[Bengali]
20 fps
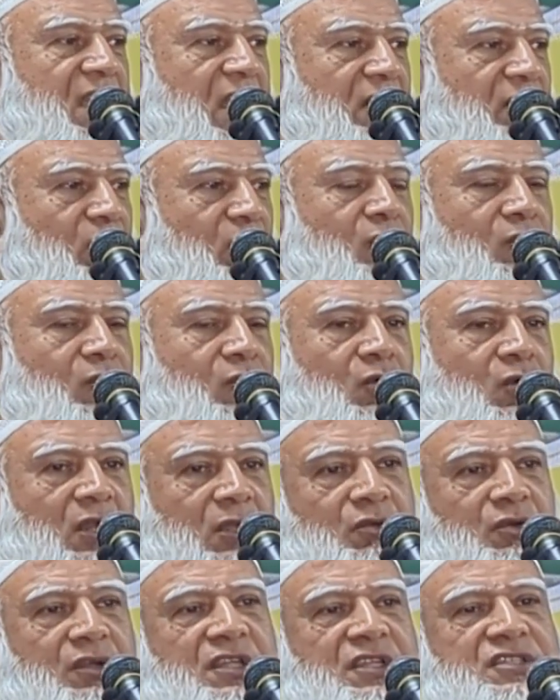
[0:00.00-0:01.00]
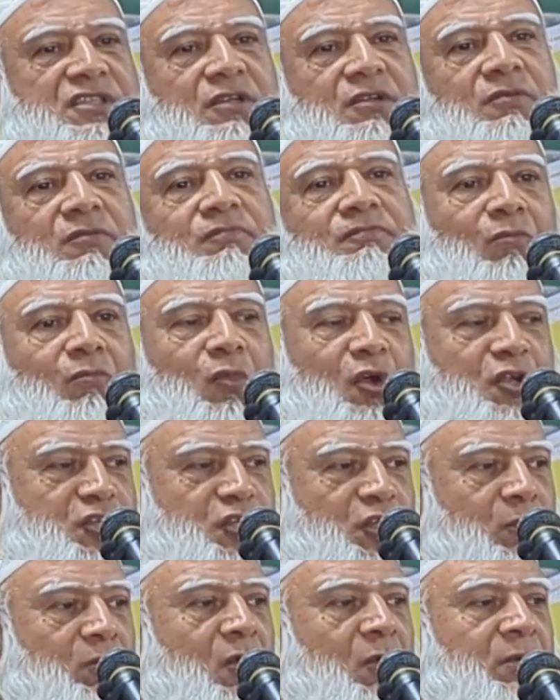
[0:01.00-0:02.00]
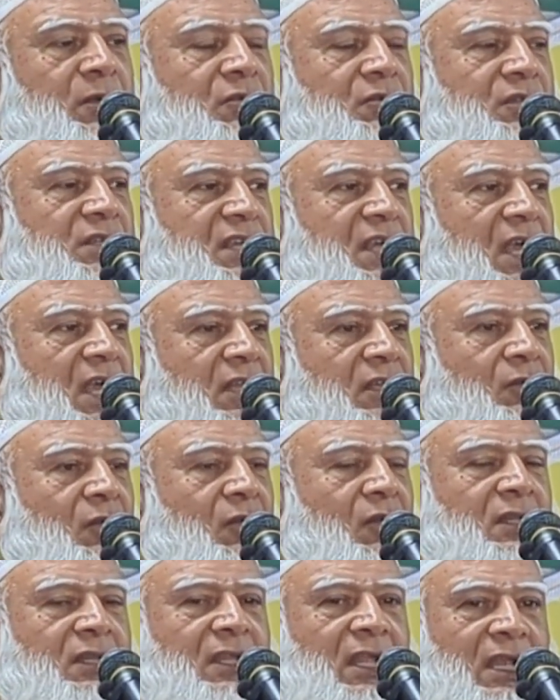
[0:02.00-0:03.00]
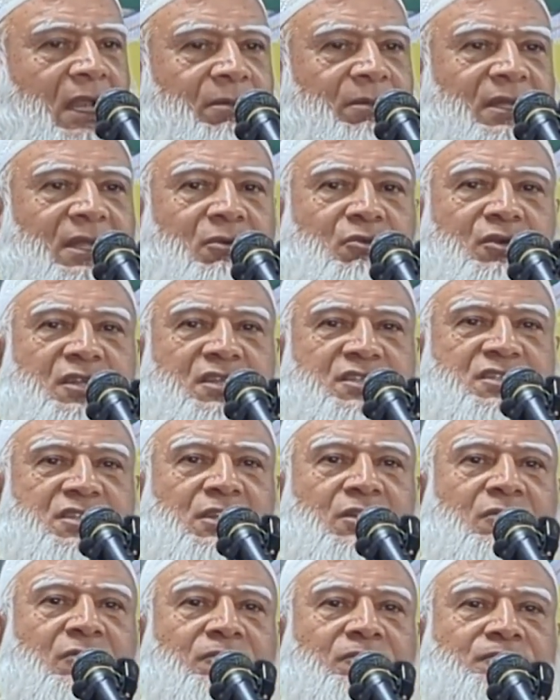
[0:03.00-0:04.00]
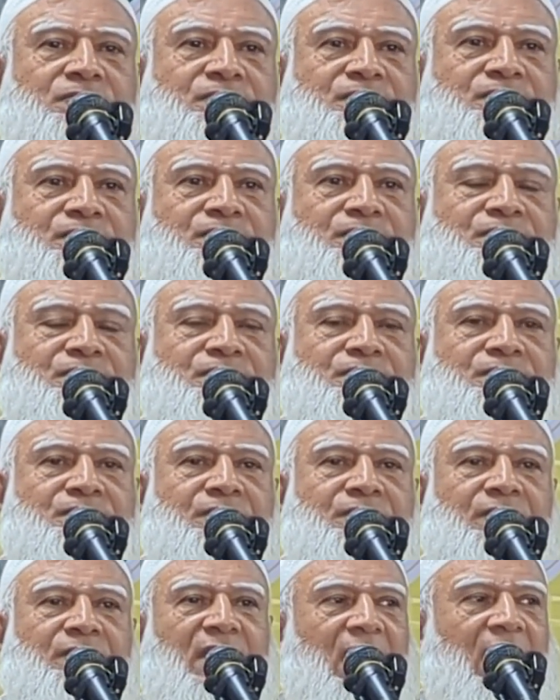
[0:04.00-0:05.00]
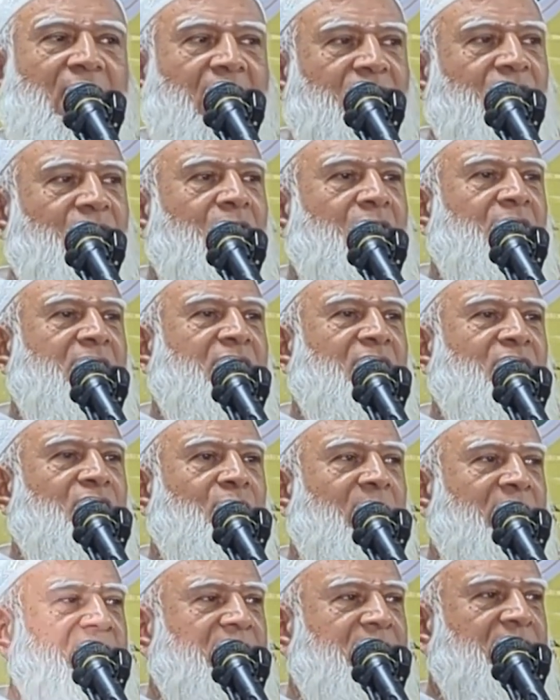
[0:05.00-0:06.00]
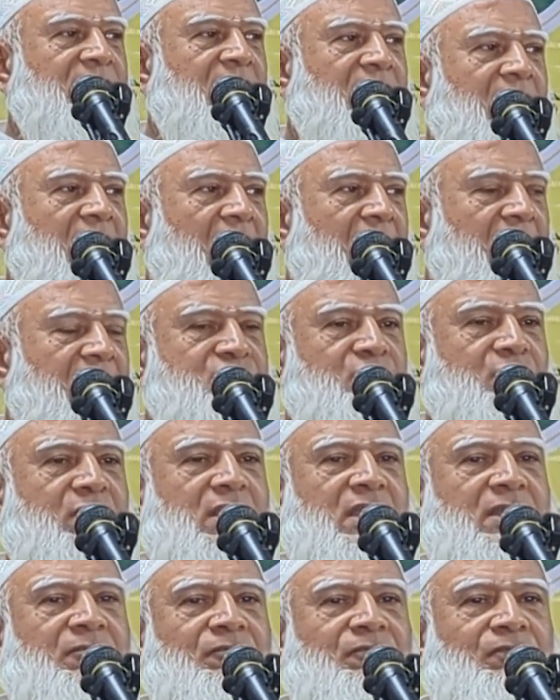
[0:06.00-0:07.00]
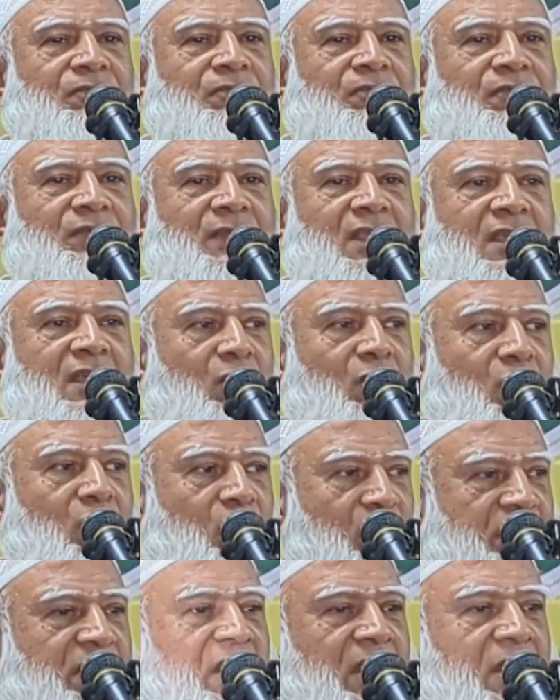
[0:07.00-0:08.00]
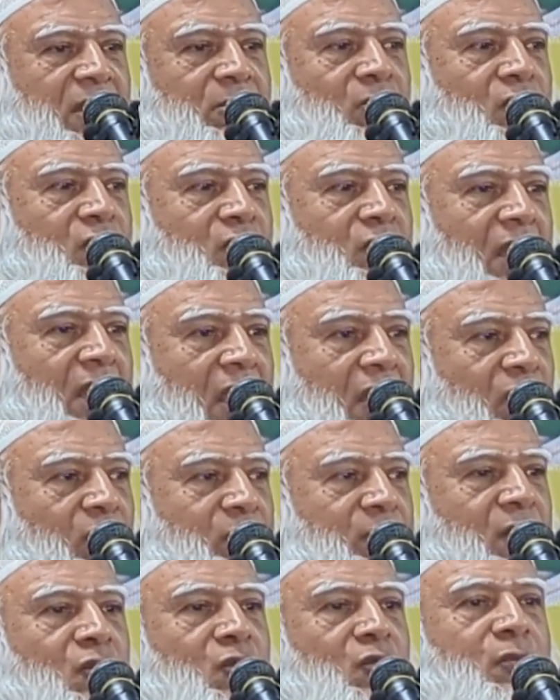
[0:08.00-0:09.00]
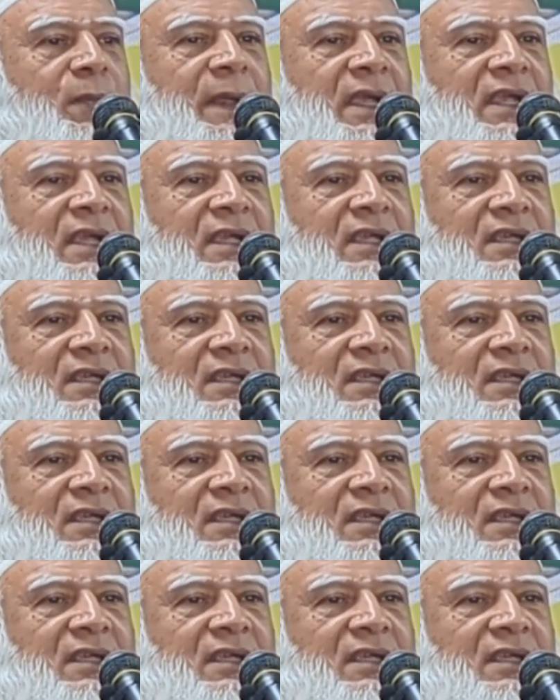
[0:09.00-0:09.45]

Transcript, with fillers: যে আন্দোলন গড়ে উঠেছিল বৈষম্য বিরোধী যে আন্দোলন দানা বেঁধে উঠেছিল এই আন্দোলনকে দমাতে গিয়ে গায়ের জোরে অতীতের মতো দানবীয় রূপে